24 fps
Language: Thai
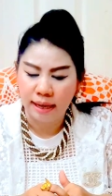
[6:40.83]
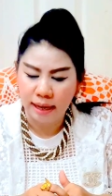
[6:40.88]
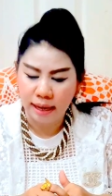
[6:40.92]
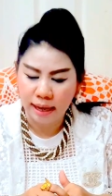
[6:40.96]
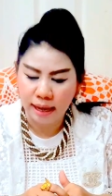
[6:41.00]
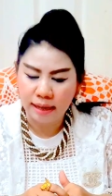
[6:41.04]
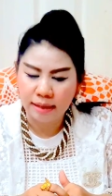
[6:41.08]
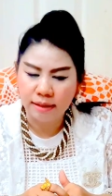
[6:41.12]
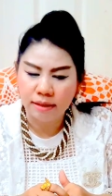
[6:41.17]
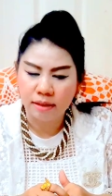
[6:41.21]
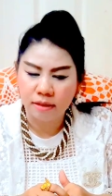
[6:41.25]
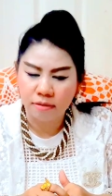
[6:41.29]
นะ
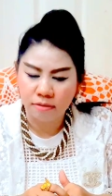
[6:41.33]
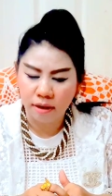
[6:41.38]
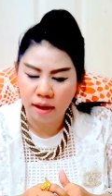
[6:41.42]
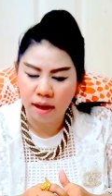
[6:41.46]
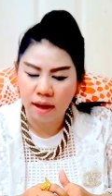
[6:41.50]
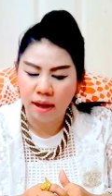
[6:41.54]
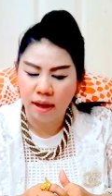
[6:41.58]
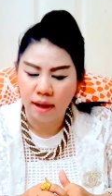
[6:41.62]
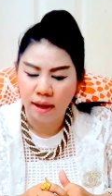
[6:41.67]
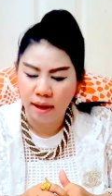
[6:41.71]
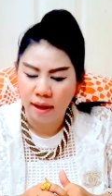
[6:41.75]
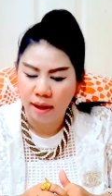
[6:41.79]
คะถือว่า
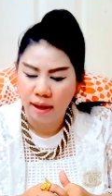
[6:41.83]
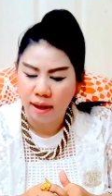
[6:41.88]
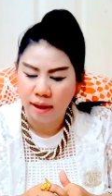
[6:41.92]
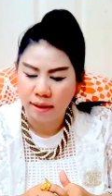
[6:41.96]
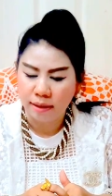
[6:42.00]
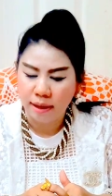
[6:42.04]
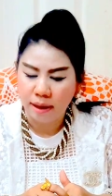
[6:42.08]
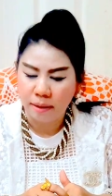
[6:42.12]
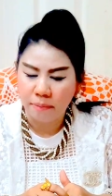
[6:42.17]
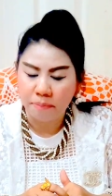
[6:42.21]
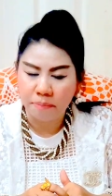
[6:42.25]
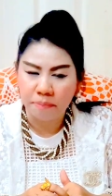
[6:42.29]

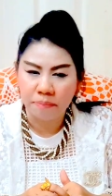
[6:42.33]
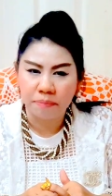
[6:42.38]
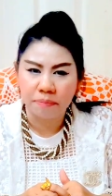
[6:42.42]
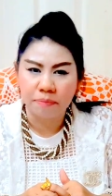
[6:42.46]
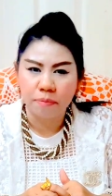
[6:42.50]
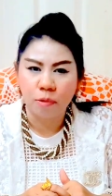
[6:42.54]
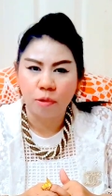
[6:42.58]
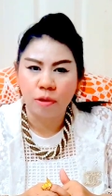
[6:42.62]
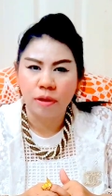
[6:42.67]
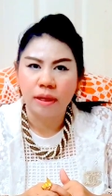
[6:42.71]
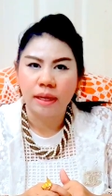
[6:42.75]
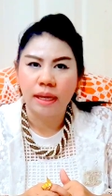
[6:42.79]

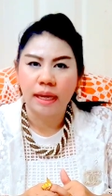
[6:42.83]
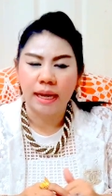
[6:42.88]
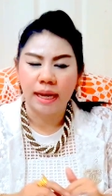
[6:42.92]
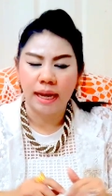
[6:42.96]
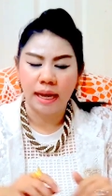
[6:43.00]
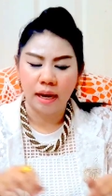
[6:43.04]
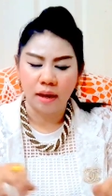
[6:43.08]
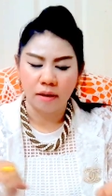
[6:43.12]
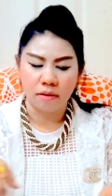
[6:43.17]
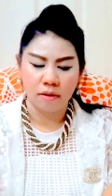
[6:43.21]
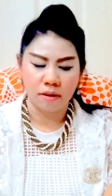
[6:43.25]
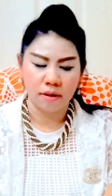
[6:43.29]
ทำบุญนะคะ
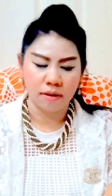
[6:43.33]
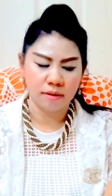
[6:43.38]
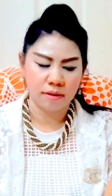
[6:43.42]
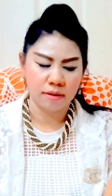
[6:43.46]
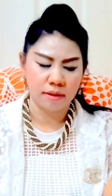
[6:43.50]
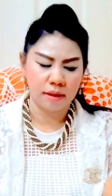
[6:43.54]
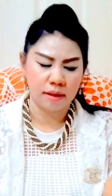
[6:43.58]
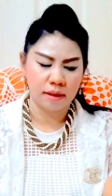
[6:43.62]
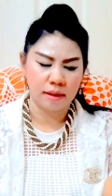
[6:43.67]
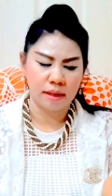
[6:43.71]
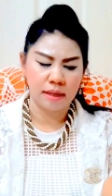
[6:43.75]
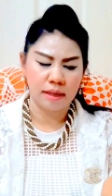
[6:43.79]
แล้วก็
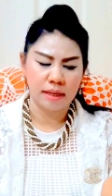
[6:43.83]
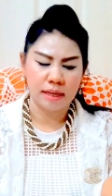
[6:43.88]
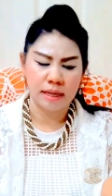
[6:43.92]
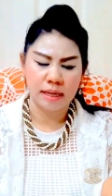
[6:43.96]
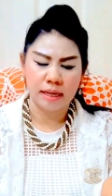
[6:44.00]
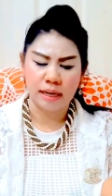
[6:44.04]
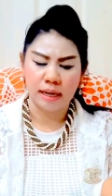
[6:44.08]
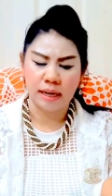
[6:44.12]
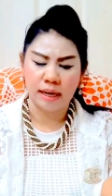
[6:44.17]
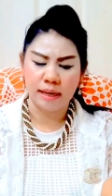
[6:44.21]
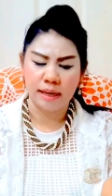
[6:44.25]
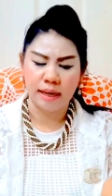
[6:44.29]
สิ่งที่ดี
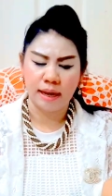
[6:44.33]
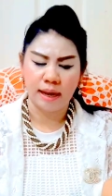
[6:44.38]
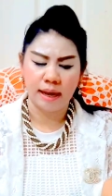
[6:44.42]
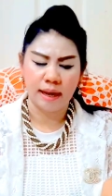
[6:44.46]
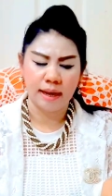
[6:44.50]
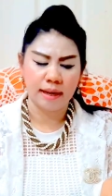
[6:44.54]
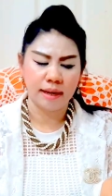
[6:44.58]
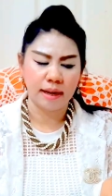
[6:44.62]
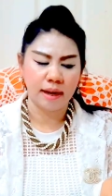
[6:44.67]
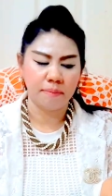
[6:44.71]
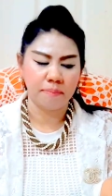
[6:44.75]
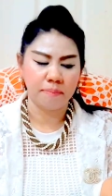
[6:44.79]
นะคะอยาก
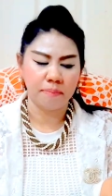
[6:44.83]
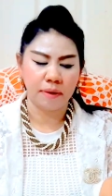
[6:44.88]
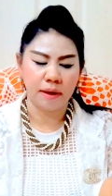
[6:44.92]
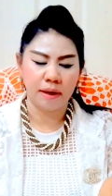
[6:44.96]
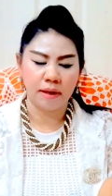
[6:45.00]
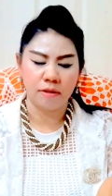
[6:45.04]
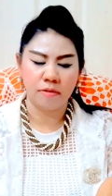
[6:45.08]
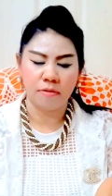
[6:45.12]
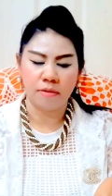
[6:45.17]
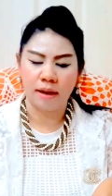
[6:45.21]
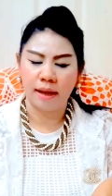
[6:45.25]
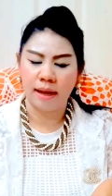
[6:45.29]
ให้กลับไป
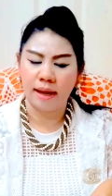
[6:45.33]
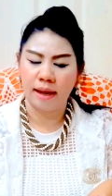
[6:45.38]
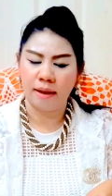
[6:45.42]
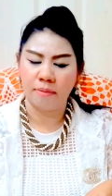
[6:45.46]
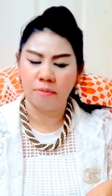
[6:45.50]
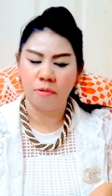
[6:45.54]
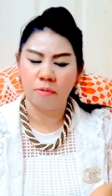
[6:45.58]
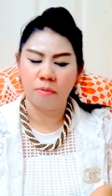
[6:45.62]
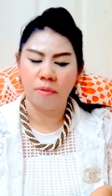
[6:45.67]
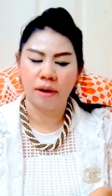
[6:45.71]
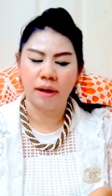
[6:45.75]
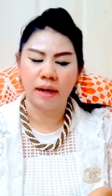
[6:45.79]
ดูแล
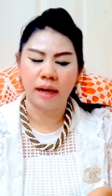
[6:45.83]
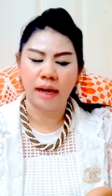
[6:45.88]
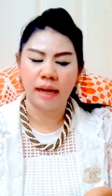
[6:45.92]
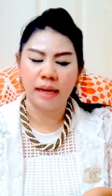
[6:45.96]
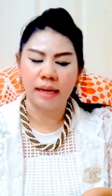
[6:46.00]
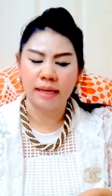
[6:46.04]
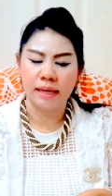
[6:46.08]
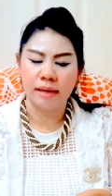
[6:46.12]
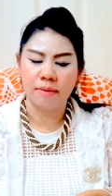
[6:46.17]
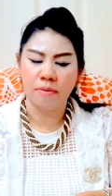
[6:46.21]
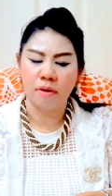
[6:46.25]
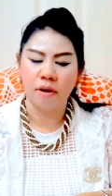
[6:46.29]
บุพกา
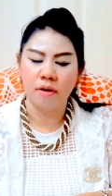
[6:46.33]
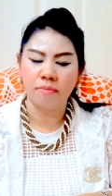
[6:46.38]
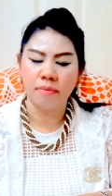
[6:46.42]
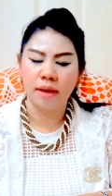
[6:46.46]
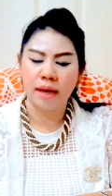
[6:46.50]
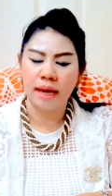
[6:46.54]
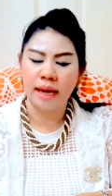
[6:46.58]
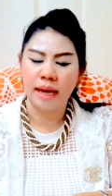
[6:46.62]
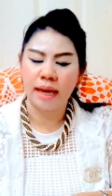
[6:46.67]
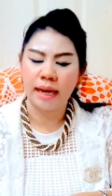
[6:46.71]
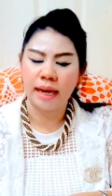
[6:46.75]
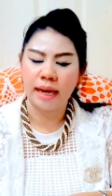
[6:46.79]
รีพ่อ
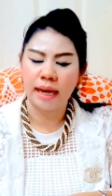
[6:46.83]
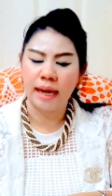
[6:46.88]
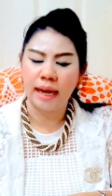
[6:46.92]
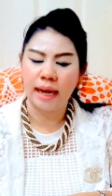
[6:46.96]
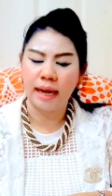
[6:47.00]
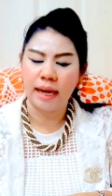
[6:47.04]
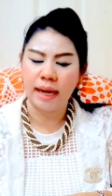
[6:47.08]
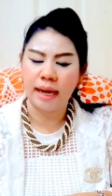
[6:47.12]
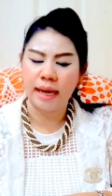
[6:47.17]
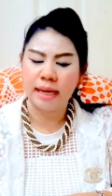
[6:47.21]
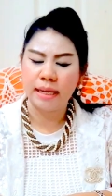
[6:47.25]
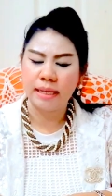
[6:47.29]
แม่นะคะ
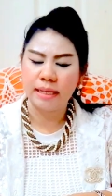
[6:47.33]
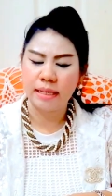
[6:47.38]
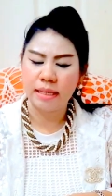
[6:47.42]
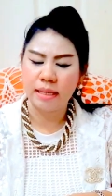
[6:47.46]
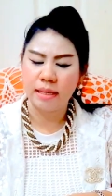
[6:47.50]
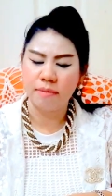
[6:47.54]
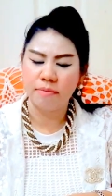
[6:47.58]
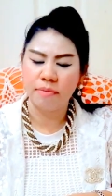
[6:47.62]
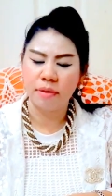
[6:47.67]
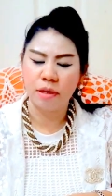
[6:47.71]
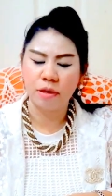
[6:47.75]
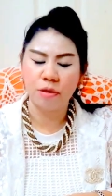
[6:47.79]
ใคร
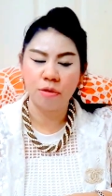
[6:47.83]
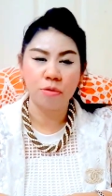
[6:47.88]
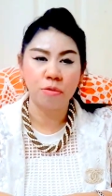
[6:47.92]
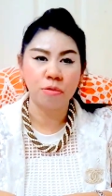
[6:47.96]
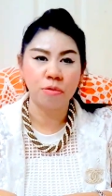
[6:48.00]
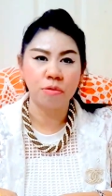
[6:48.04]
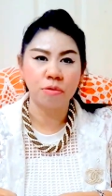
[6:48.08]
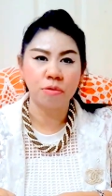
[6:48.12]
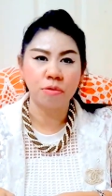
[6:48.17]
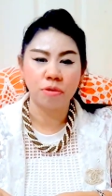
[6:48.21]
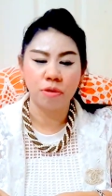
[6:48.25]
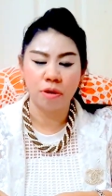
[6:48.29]
ที่มีอยู่
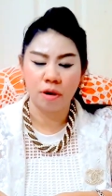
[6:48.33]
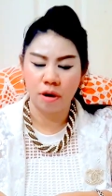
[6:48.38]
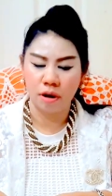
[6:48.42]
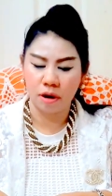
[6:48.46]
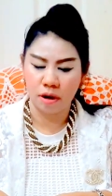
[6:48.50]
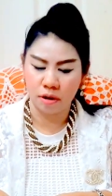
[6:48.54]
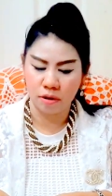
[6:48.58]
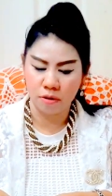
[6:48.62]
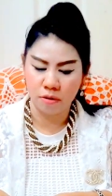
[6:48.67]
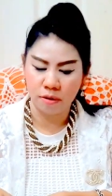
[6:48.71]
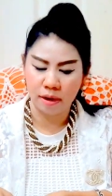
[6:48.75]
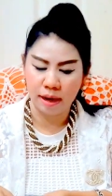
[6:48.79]
ก็
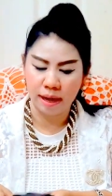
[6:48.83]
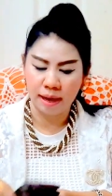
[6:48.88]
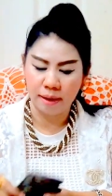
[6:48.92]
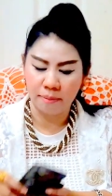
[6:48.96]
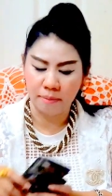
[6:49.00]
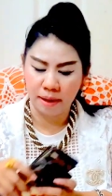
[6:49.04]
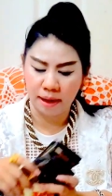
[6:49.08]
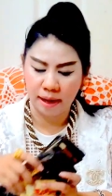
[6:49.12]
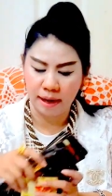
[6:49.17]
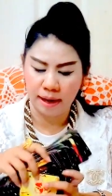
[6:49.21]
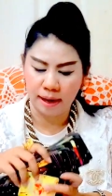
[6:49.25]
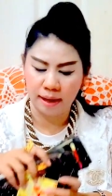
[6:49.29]
ดูแล
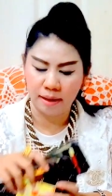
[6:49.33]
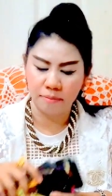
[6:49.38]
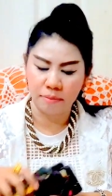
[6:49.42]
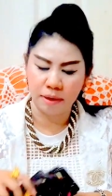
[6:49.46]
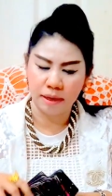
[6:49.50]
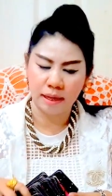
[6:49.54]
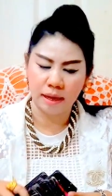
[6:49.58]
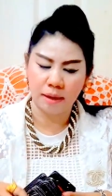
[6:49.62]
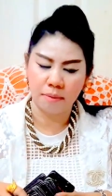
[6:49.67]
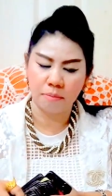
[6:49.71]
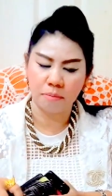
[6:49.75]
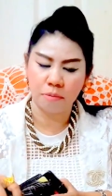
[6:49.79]
พาท่านไป
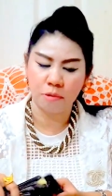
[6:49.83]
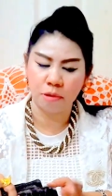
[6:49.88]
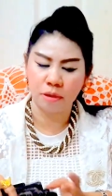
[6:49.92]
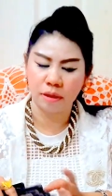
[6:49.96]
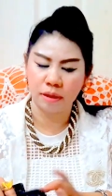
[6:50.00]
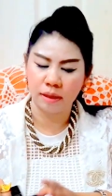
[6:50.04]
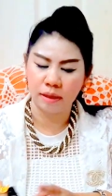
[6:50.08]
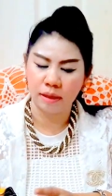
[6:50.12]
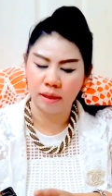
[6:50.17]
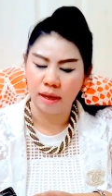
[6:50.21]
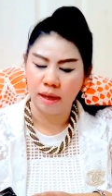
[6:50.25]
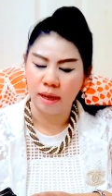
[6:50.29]
ทำบุญ
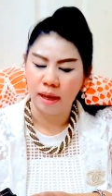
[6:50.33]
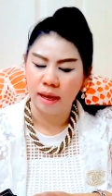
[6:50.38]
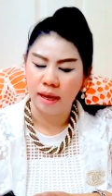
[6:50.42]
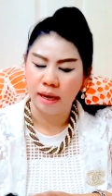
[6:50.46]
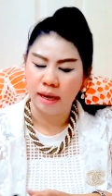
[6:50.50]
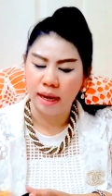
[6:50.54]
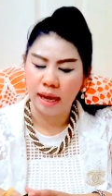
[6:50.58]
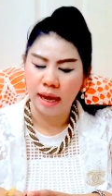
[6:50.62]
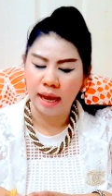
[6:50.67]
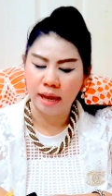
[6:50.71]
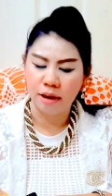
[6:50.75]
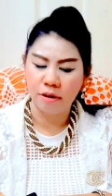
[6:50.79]

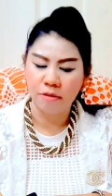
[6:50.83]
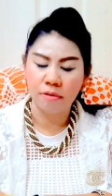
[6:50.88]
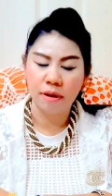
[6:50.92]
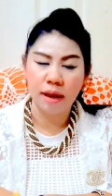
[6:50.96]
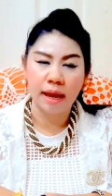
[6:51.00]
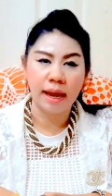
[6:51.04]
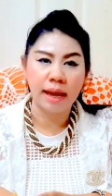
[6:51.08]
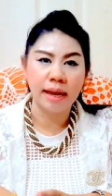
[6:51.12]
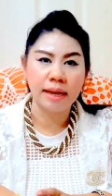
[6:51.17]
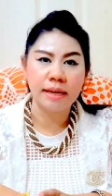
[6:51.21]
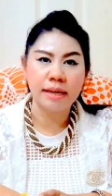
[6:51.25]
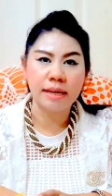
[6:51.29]
นะคะดูแล
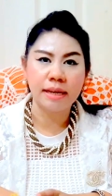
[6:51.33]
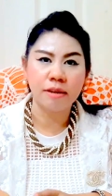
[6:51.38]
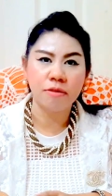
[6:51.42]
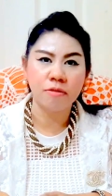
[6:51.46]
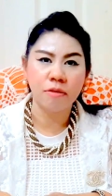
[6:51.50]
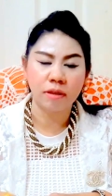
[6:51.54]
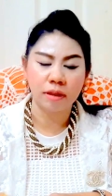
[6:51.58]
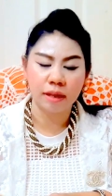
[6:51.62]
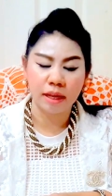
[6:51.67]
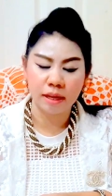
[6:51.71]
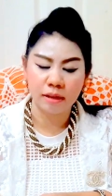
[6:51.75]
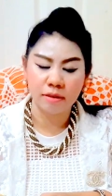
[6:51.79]
ให้ดีด
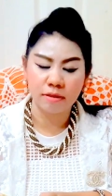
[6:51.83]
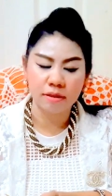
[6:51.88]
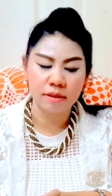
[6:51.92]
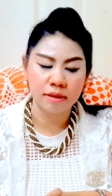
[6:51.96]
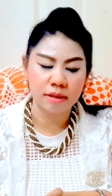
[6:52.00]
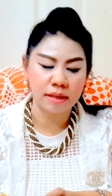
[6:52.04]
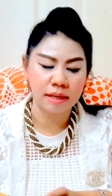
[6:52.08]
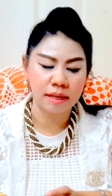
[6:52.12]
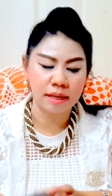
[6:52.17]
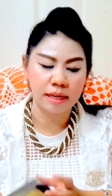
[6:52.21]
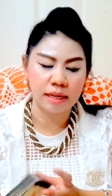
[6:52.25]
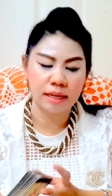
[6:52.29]
วงท่านก็
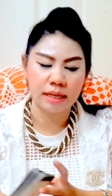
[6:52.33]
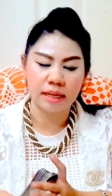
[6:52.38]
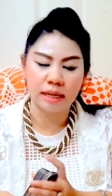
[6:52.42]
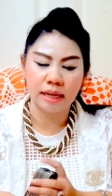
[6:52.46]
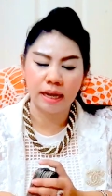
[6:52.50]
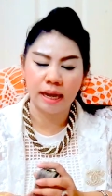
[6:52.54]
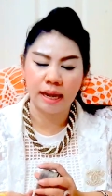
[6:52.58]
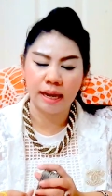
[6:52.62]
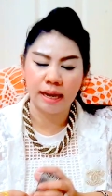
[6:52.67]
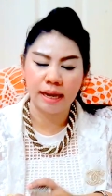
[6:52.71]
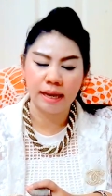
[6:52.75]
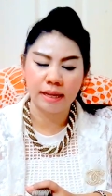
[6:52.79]
จะดีนะ
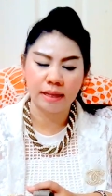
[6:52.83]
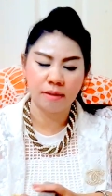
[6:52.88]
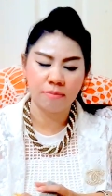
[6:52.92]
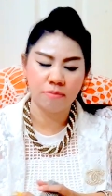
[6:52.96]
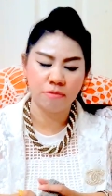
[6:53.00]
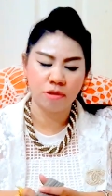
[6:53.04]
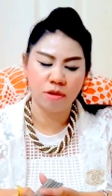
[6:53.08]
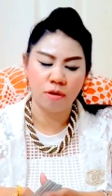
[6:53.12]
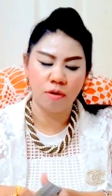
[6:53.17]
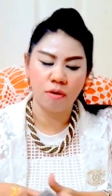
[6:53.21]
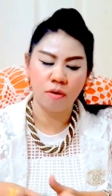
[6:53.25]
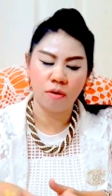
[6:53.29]
คะเลข
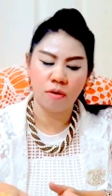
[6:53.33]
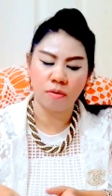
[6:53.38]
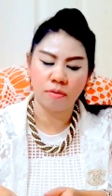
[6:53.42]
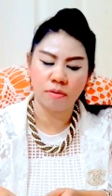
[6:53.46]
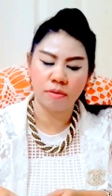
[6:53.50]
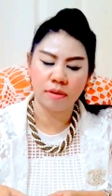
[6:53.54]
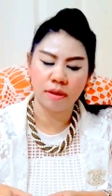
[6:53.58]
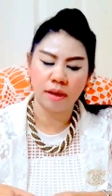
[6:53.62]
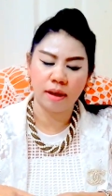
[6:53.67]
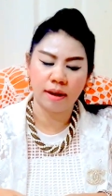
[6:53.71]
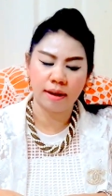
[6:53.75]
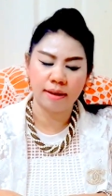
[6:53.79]
นำโชคของ
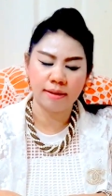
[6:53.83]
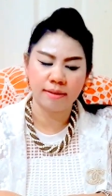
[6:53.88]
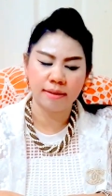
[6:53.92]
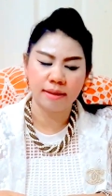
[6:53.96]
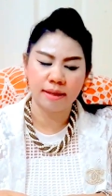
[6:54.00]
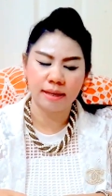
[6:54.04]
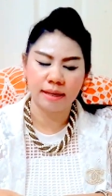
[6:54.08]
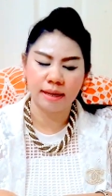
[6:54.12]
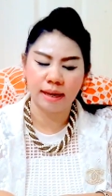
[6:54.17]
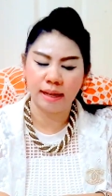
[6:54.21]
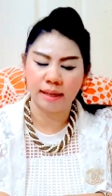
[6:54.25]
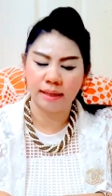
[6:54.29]
ชาวราศี
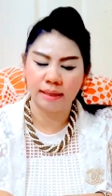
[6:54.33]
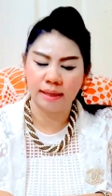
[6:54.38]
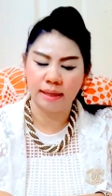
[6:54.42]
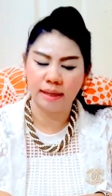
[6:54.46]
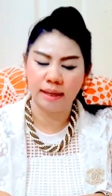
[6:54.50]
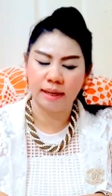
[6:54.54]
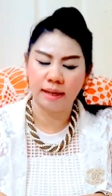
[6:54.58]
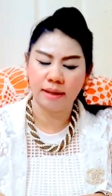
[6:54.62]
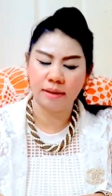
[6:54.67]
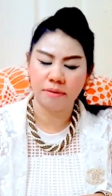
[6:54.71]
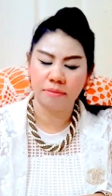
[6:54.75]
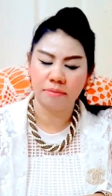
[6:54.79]
กัน
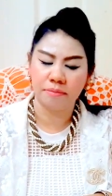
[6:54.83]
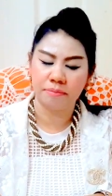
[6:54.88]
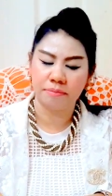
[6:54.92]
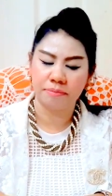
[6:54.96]
นะคะ